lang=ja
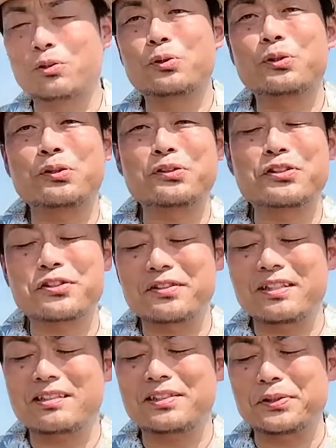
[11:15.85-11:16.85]
高校の修
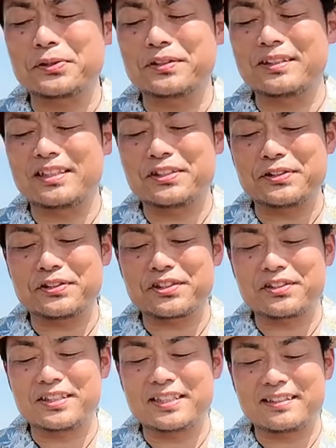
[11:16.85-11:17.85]
学旅行で九
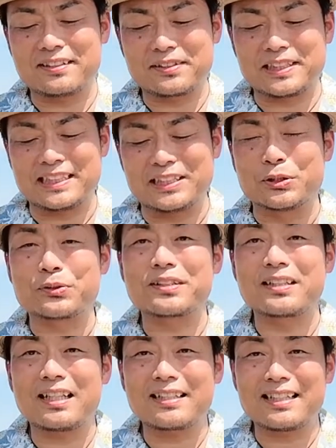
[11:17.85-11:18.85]
州に行った時、よっ
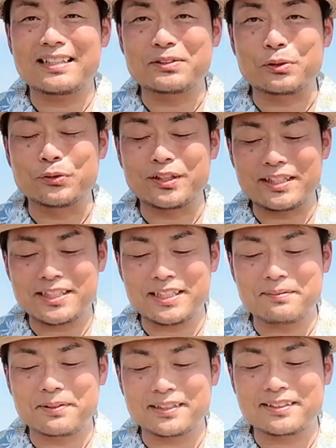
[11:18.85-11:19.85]
かかん同
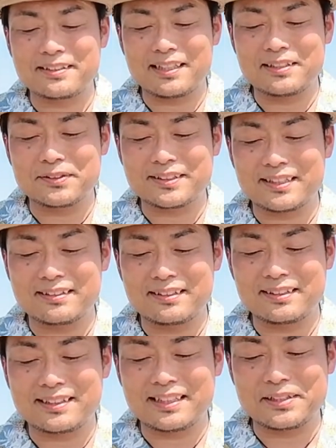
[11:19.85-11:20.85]
じバスガイドさん
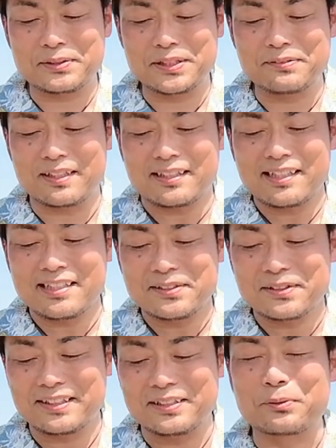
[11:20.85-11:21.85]
で最後に別れる
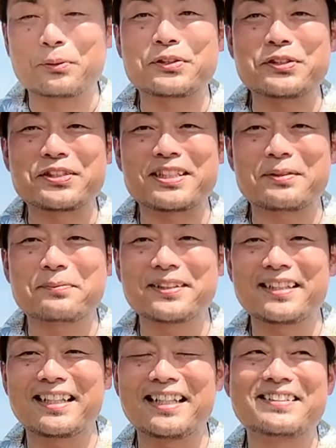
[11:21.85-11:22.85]
時に号泣した思い
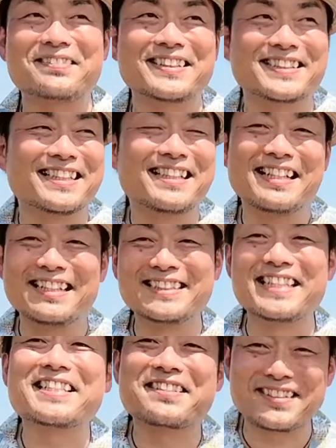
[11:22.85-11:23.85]
出があります。
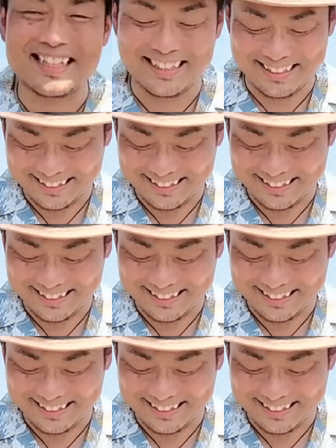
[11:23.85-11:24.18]
青春だ。